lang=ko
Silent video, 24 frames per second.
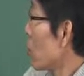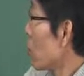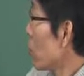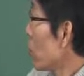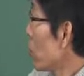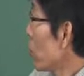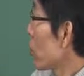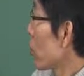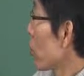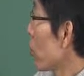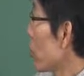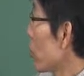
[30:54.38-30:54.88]

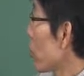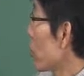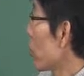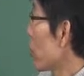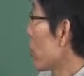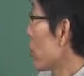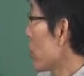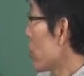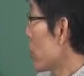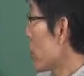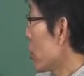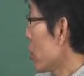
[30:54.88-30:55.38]
we told
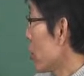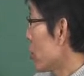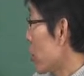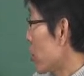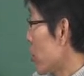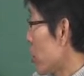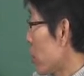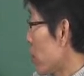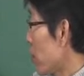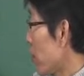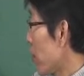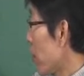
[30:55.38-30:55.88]
the
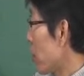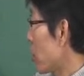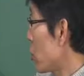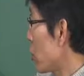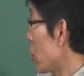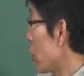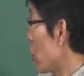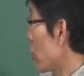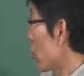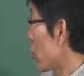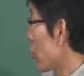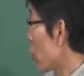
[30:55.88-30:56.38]
어, fire
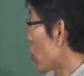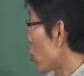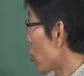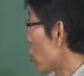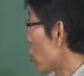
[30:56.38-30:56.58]
chief, 그러니까